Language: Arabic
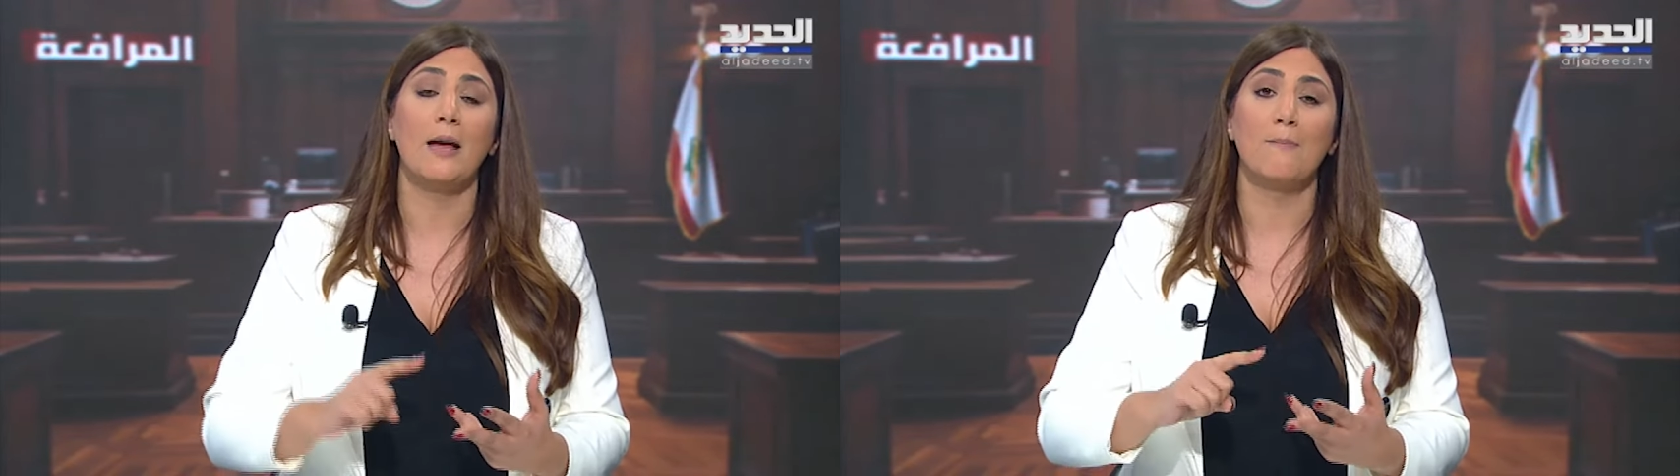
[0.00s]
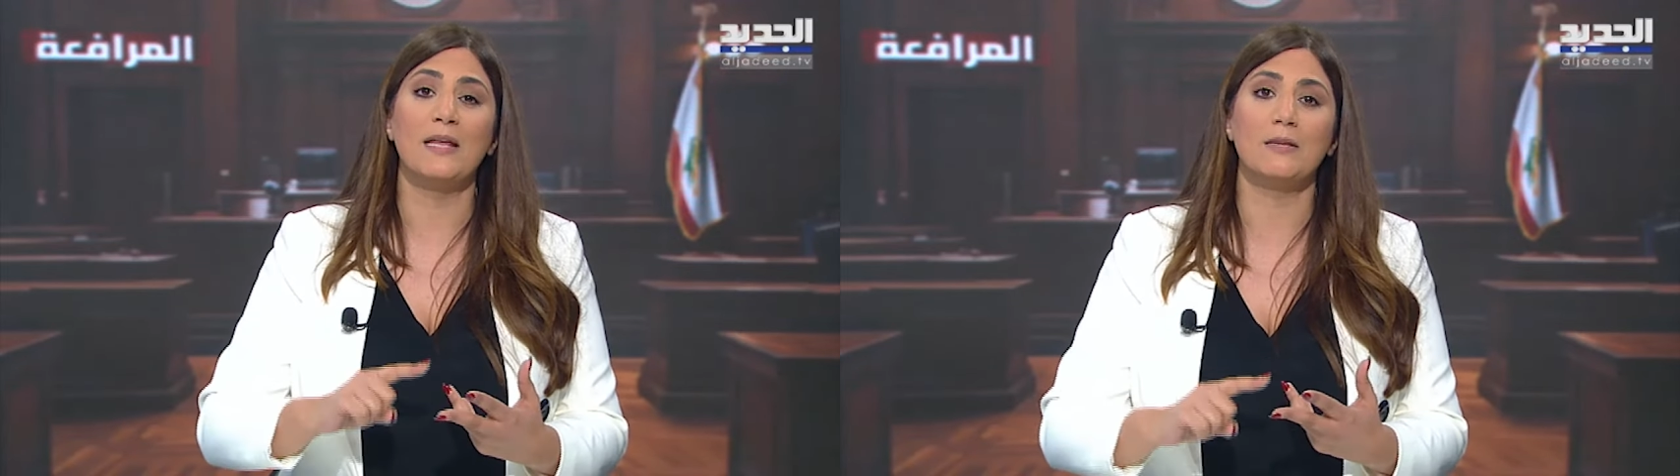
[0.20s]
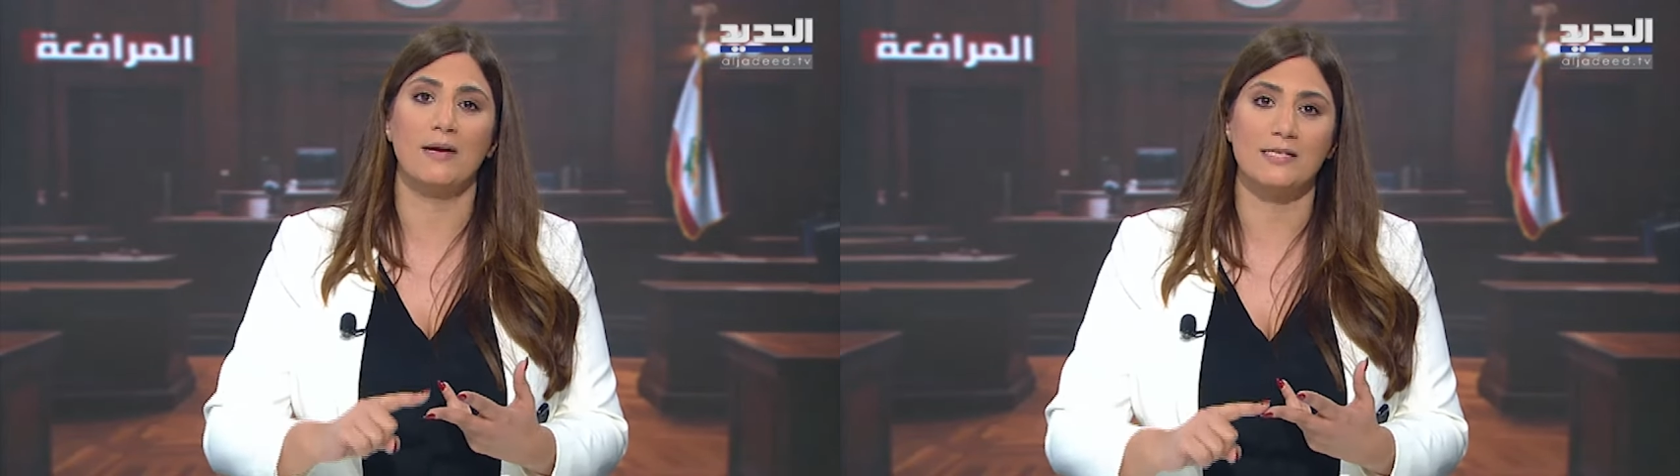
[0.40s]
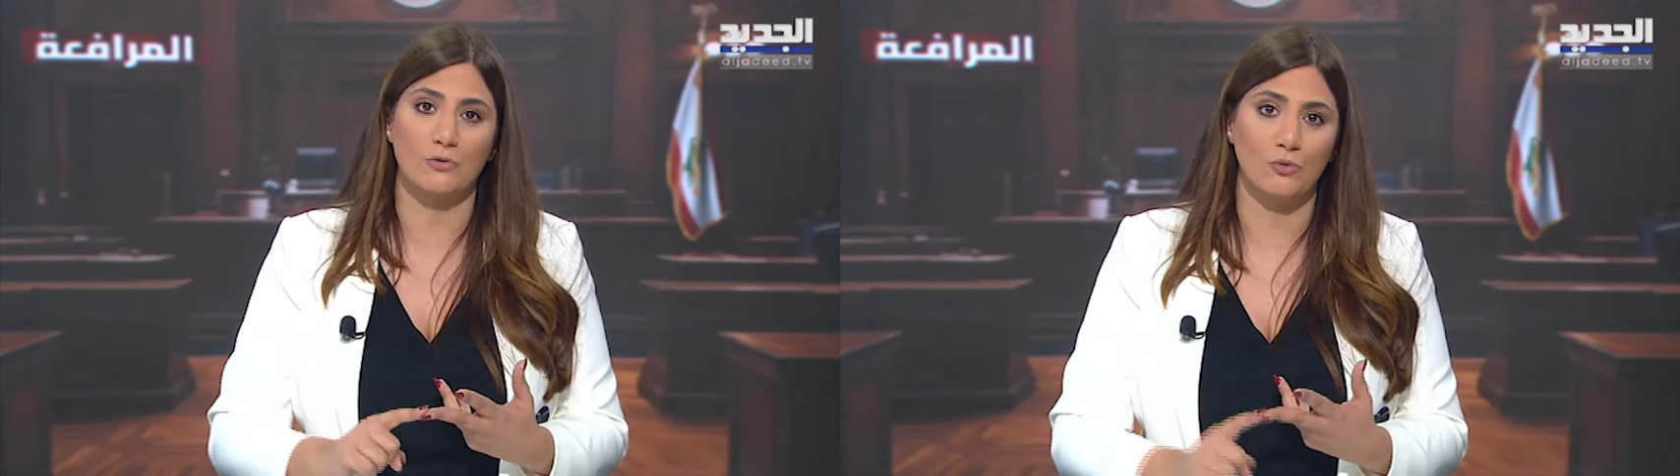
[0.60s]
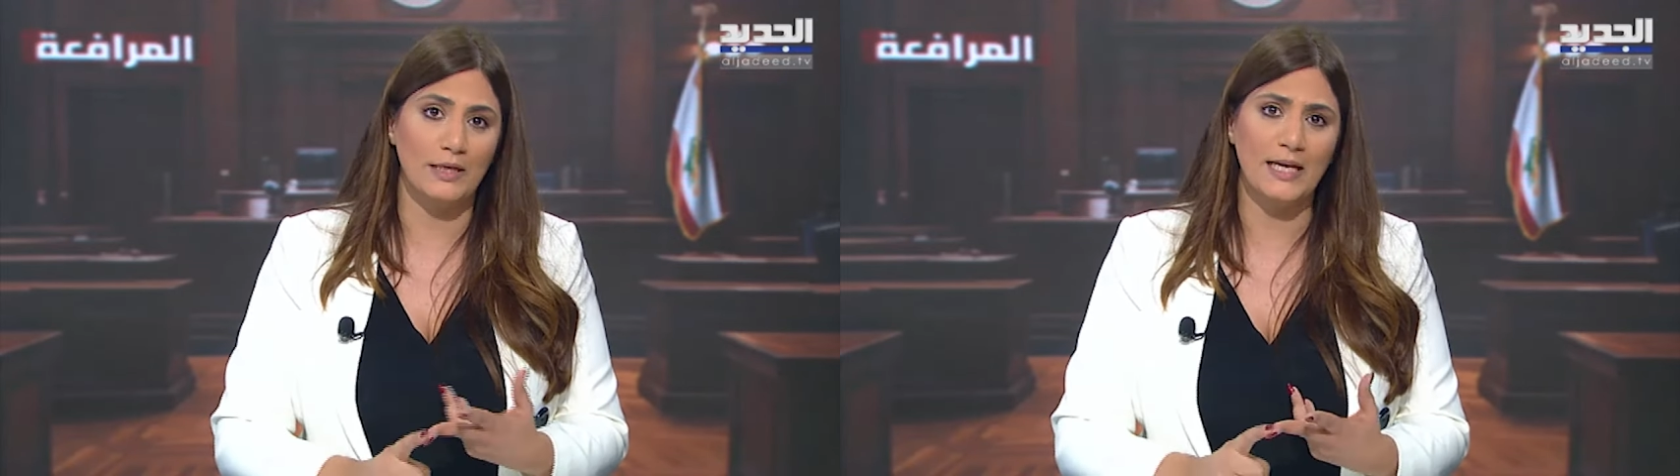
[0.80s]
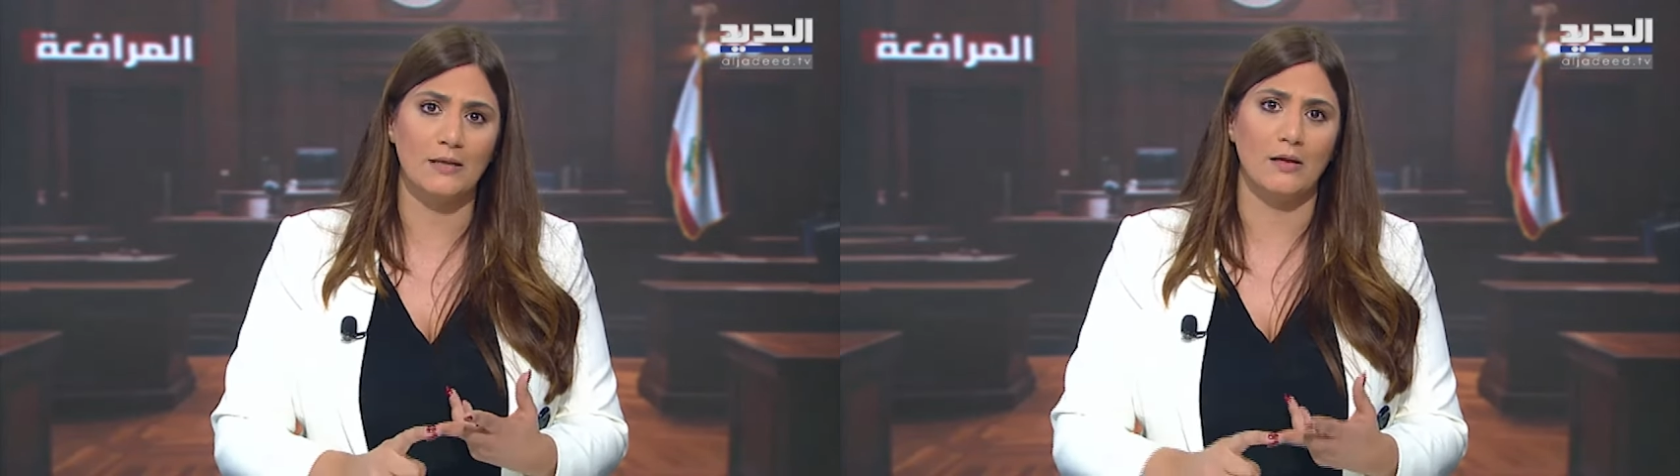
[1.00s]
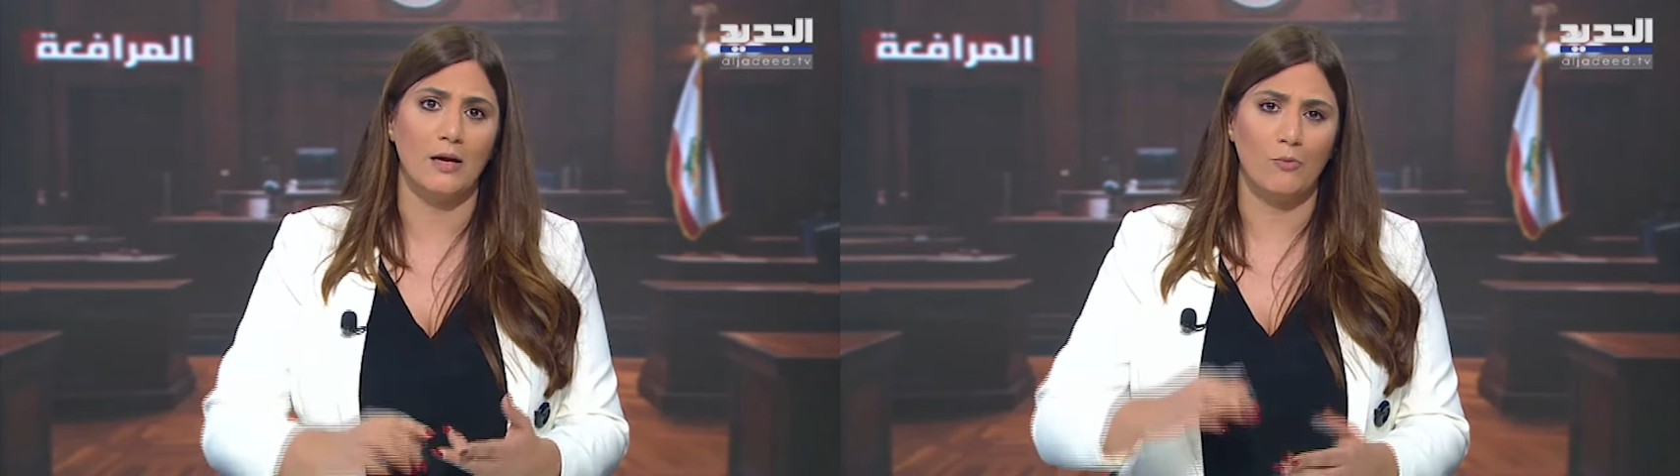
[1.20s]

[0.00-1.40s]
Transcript: من مسؤولين